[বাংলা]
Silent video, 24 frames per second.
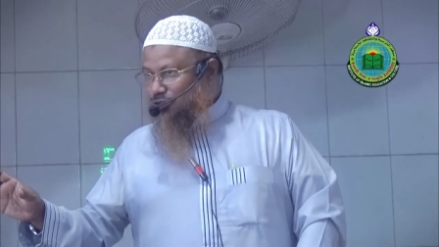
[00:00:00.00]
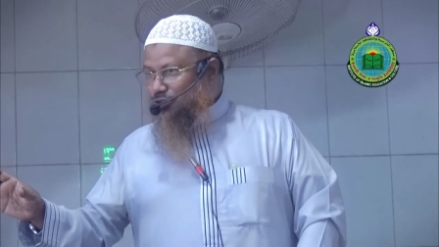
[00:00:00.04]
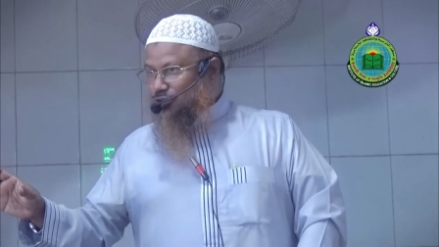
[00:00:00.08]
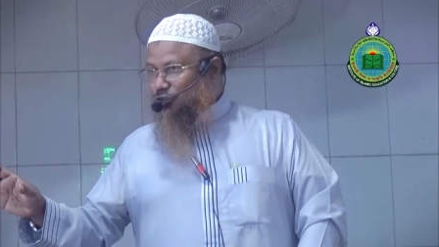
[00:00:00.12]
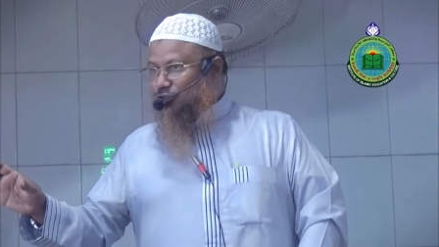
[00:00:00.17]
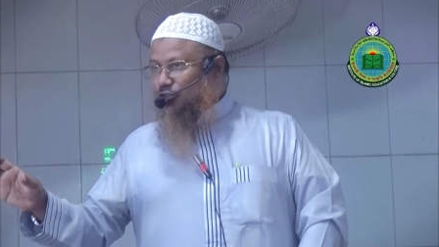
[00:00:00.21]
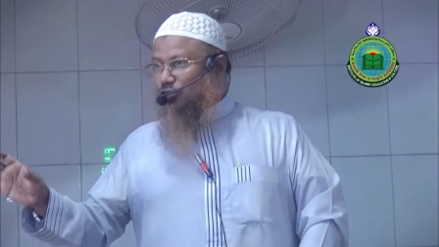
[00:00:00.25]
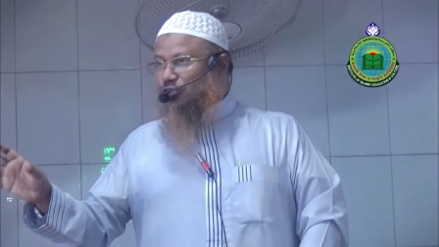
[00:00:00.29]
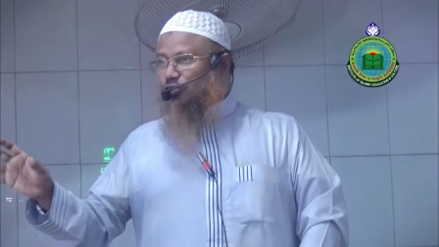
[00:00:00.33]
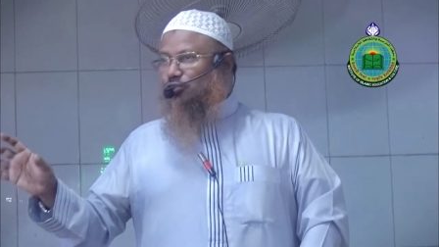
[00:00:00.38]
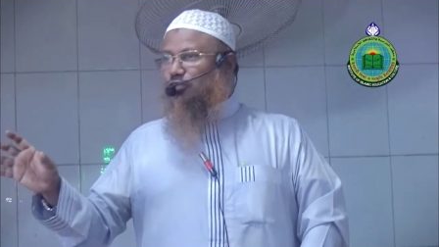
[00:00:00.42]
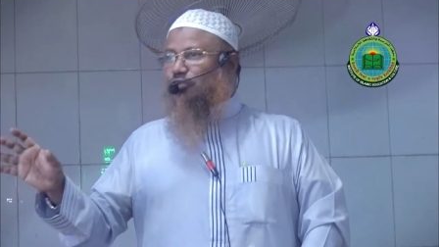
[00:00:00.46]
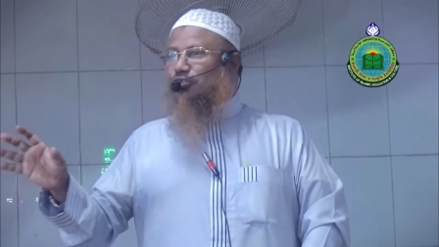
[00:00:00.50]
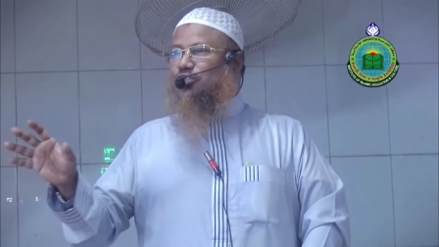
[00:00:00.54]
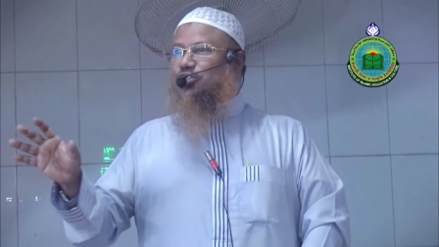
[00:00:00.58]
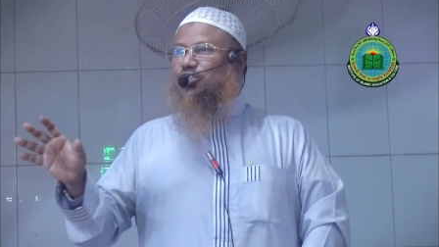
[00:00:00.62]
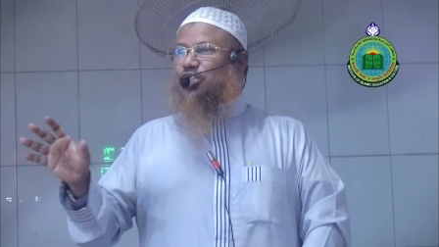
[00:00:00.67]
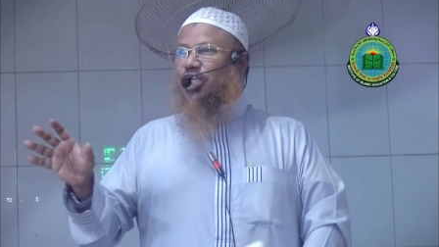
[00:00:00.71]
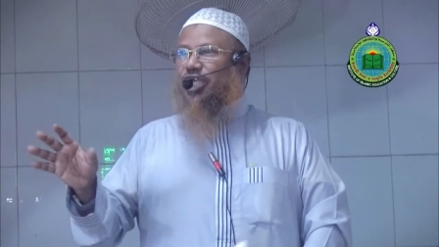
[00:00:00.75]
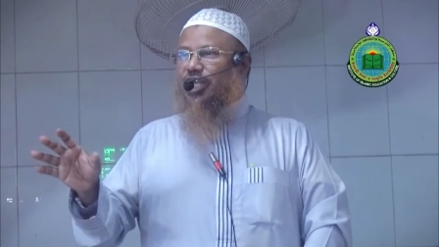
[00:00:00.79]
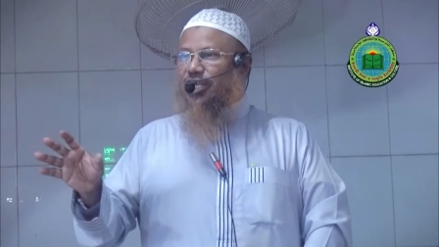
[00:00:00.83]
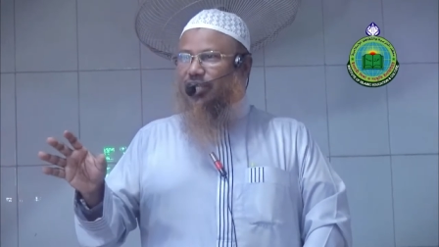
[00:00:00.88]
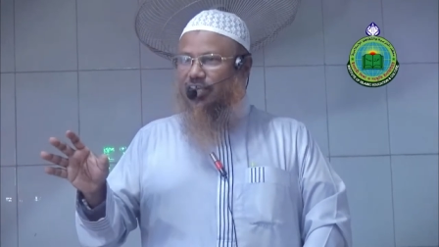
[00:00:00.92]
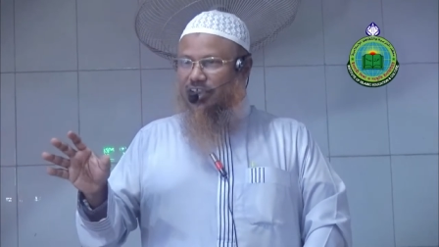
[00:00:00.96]
দুইজন
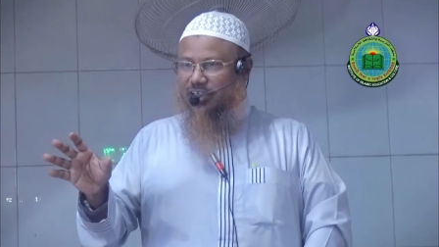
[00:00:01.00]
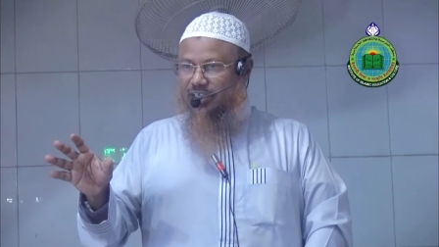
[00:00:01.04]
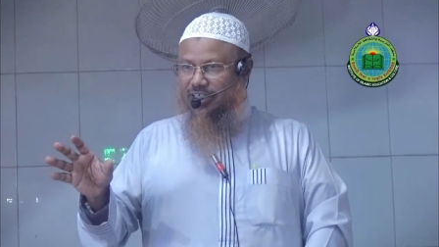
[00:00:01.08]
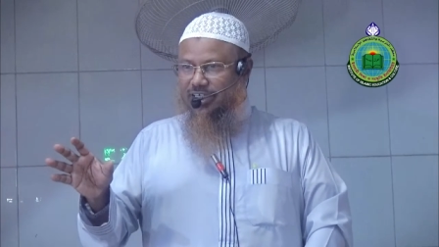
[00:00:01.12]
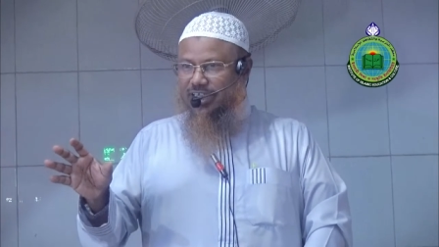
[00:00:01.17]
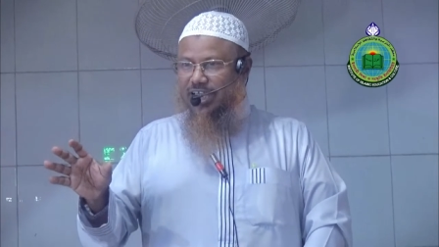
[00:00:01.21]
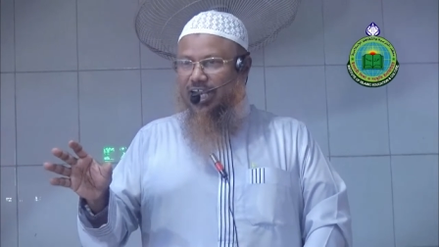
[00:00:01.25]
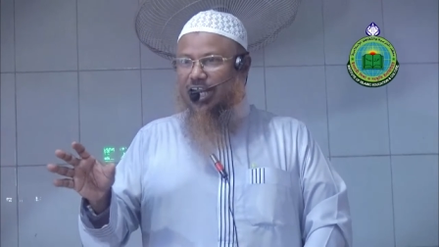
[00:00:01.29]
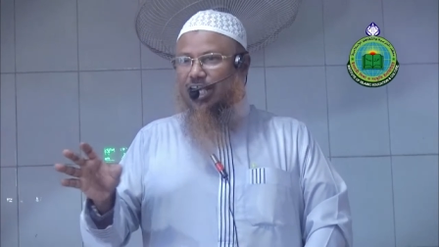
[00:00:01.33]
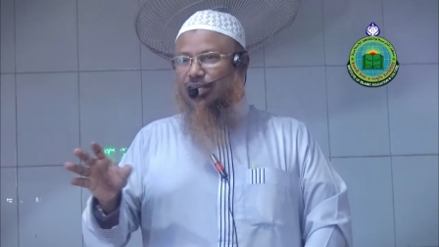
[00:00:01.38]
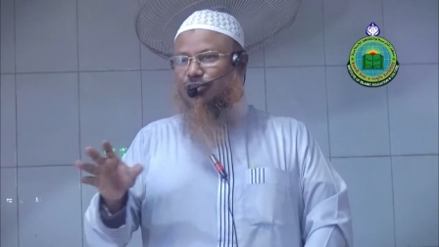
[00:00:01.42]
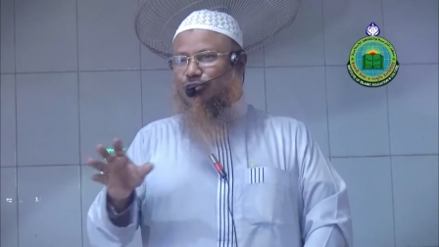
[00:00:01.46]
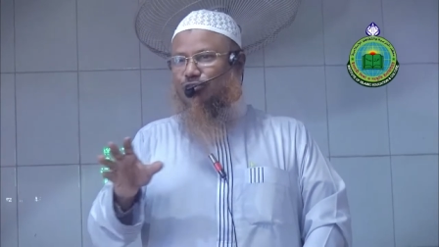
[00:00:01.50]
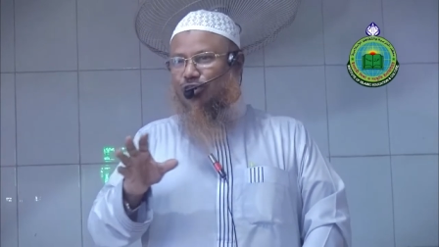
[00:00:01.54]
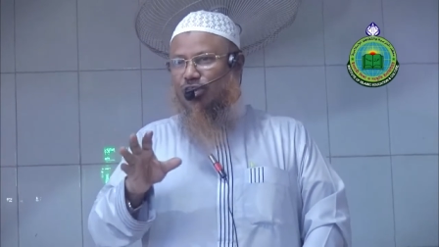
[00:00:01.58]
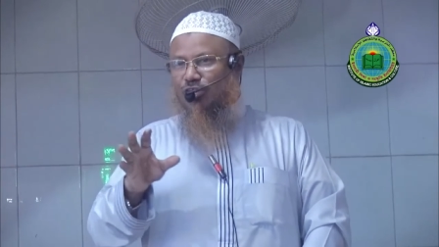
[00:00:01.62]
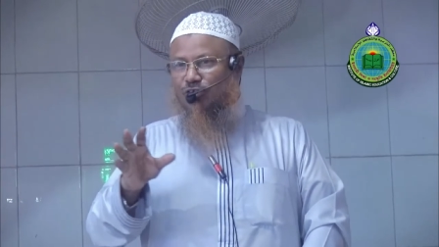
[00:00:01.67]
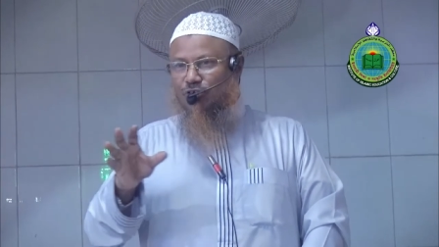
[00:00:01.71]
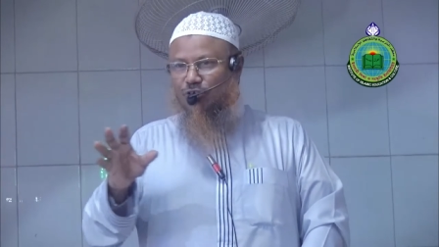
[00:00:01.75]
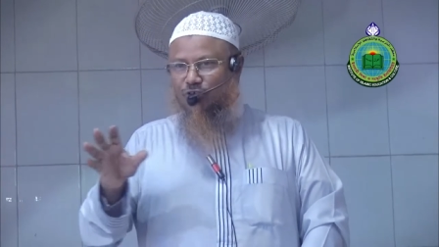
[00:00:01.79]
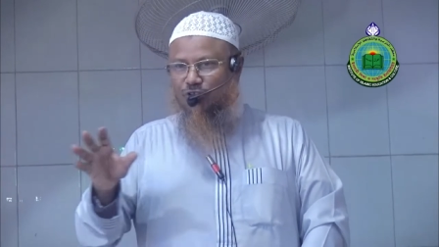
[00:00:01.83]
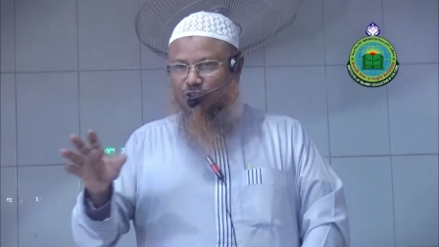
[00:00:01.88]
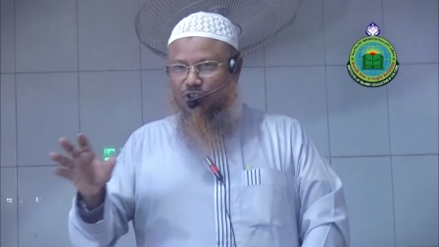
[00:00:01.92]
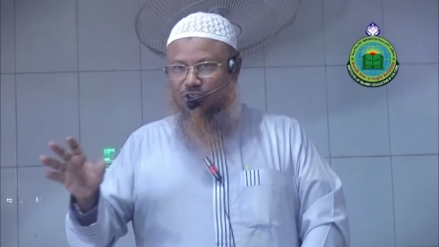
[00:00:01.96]
ছেলে খেলাধুলা
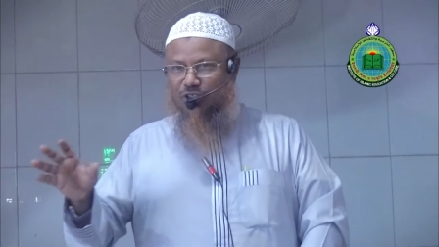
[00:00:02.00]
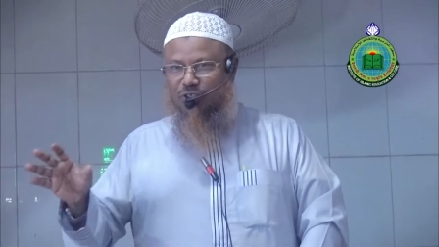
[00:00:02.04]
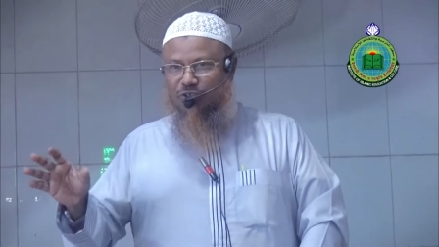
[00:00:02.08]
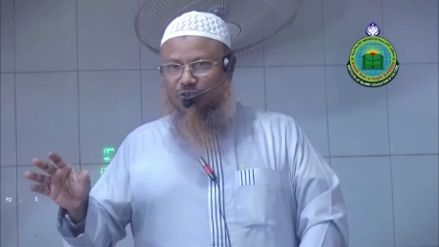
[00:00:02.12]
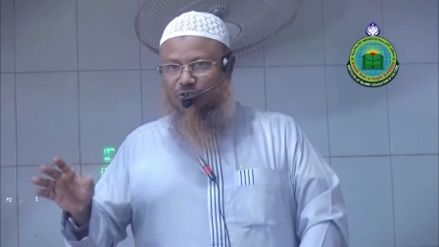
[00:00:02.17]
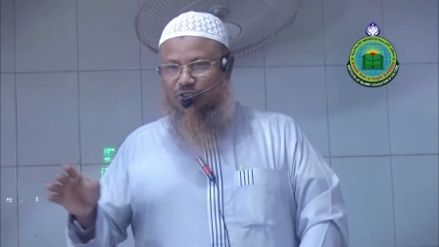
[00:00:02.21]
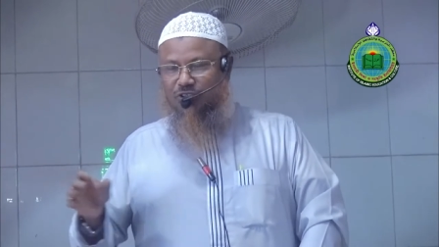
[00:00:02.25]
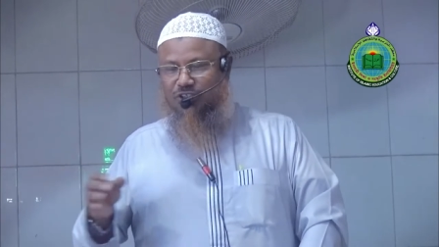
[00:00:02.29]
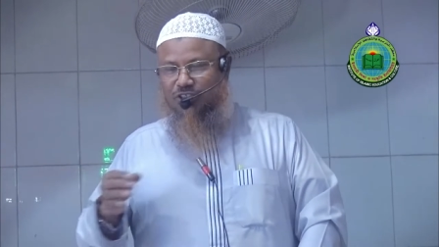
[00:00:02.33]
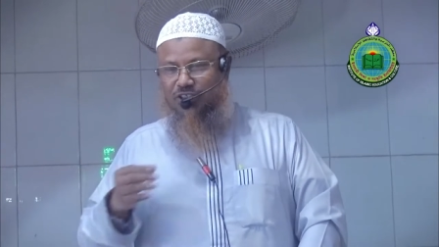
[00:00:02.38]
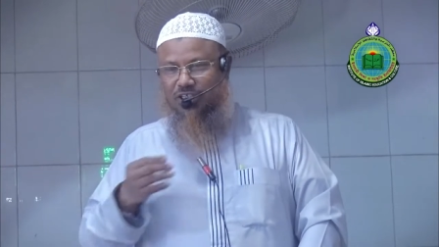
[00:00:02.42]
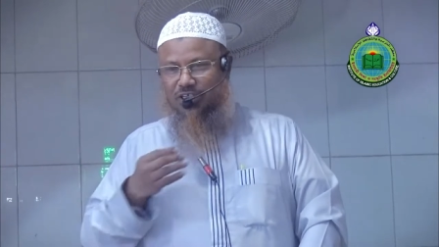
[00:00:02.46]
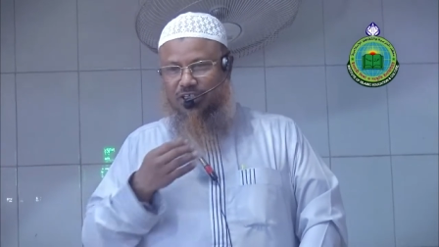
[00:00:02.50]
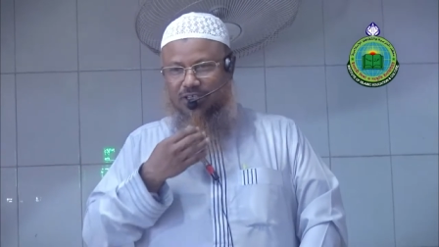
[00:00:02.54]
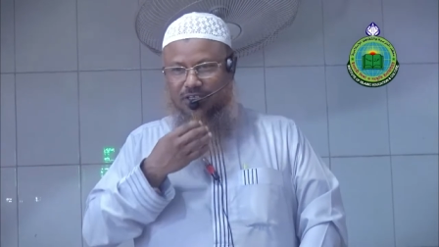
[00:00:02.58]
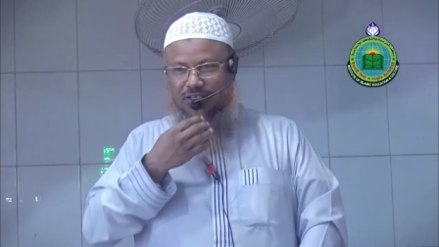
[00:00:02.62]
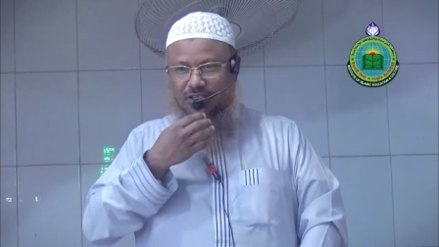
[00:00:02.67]
করতে করতে